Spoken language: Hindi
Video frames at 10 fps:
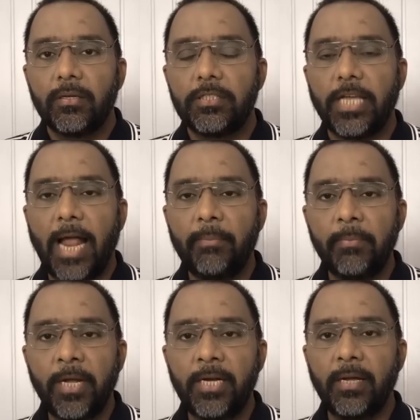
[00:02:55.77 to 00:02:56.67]
जनाब
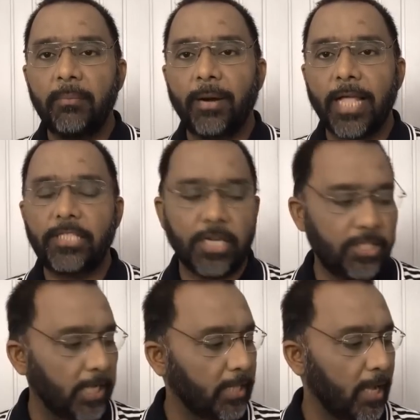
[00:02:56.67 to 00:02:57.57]
अमन बड़ा
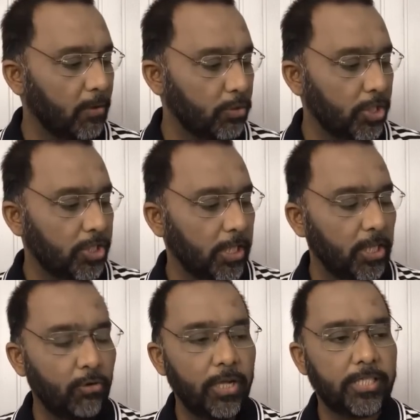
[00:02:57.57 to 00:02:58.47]
चर्चा था गुजश्ता
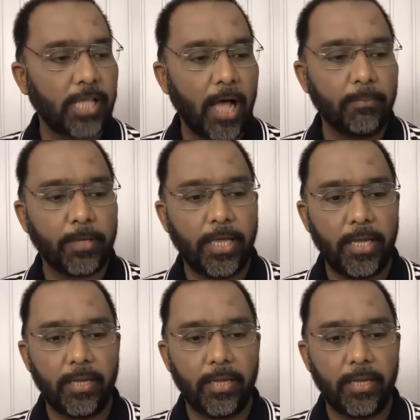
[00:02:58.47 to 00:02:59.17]
दिनों एक साहब के